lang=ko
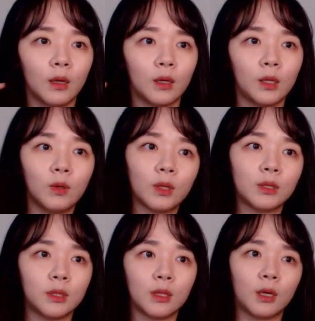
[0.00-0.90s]
이렇게
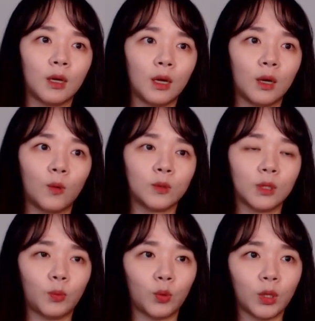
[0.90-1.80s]
지내다가
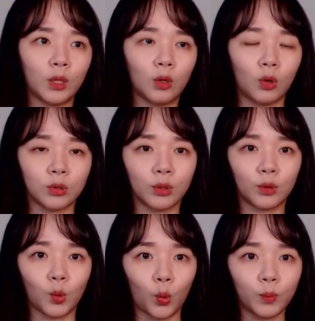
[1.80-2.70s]
고재봉이
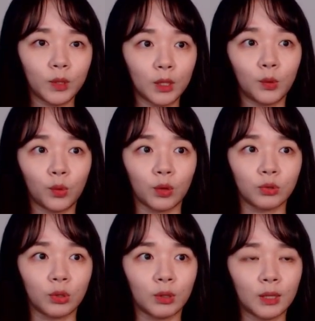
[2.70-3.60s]
거처를 옮기기로
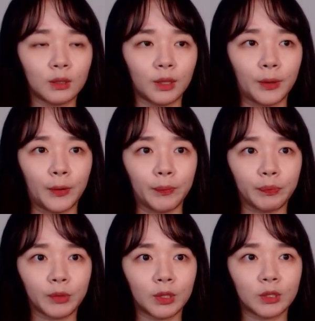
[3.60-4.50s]
결정을 하는데요.
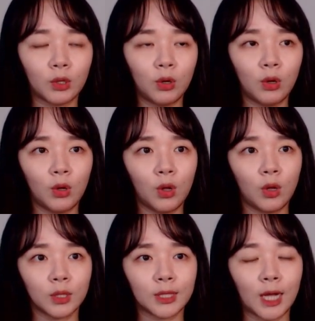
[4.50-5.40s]
그래서
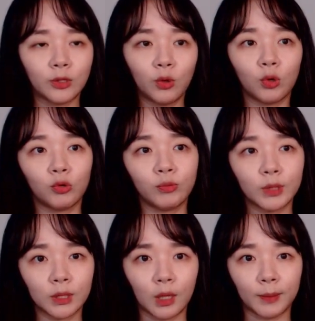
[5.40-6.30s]
자전거를
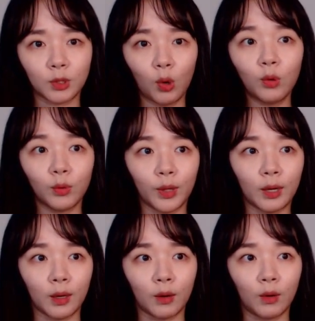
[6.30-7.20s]
훔친 다음에 서울로
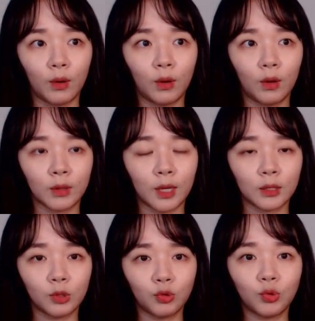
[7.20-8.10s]
향해요.
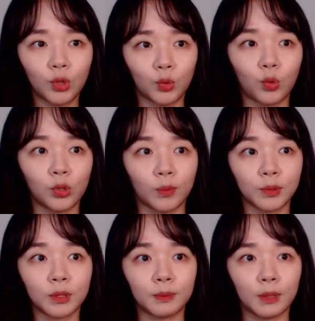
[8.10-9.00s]
당시 수중에 돈은
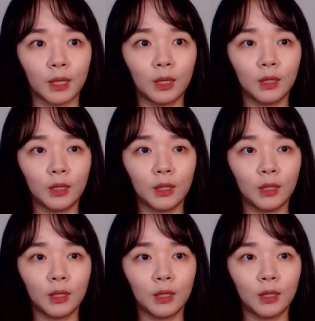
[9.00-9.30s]
없었습니다.